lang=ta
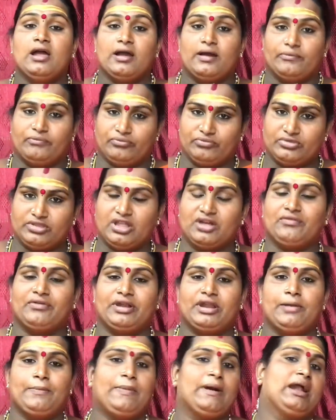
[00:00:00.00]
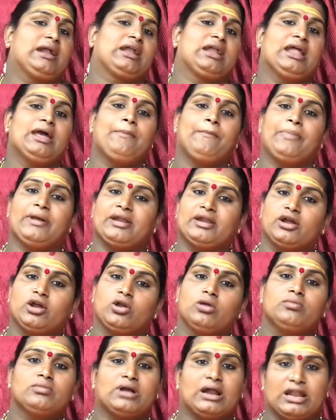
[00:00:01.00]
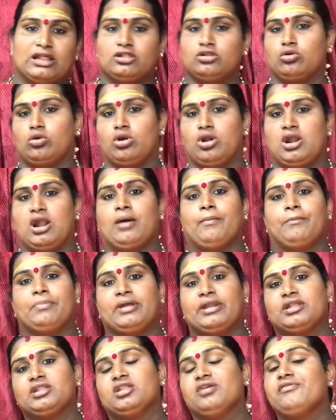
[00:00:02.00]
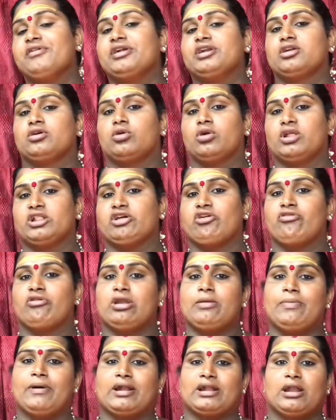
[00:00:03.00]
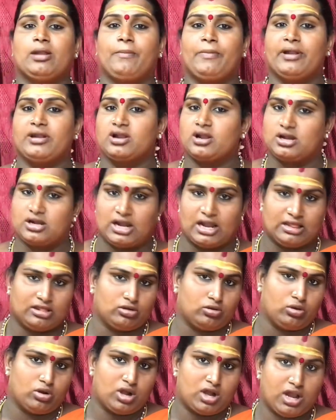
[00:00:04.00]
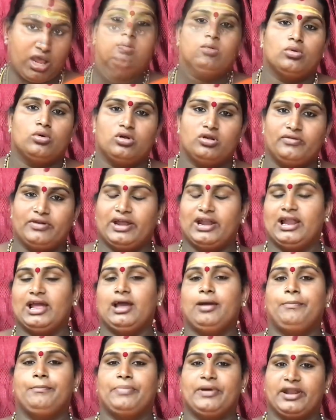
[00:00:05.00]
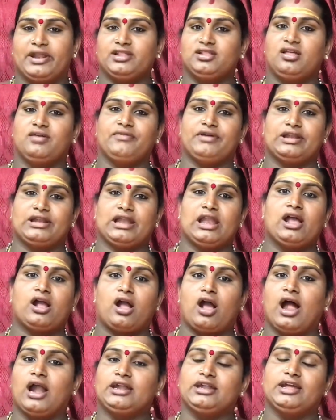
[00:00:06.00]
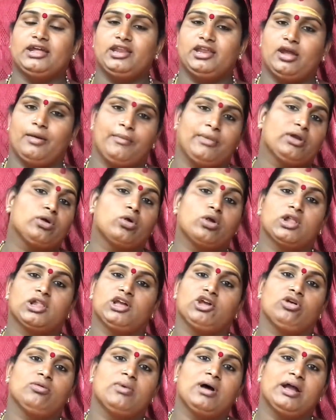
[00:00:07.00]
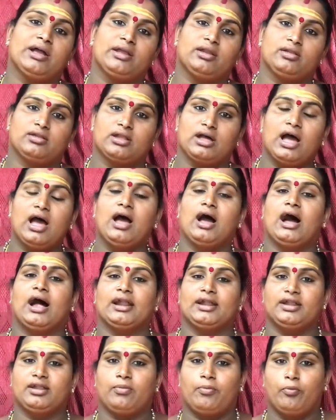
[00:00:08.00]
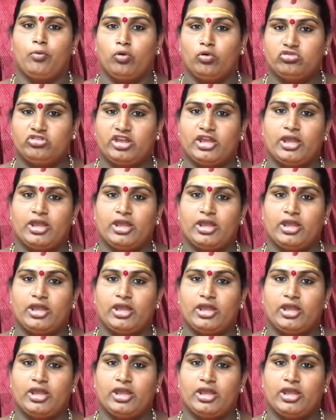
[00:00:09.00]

இந்த வழிபாட்டில் பெண்களும் கலந்து கொள்ளலாம் பிறந்த வீட்டு குலதெய்வ வழிபாட்டில் பெண்கள் கலந்து கொள்ளலாம் ஒருவேளை பிறந்த வீட்டில் காட்டேரி அம்மன் குலதெய்வமா இருந்தா அந்த பூஜையை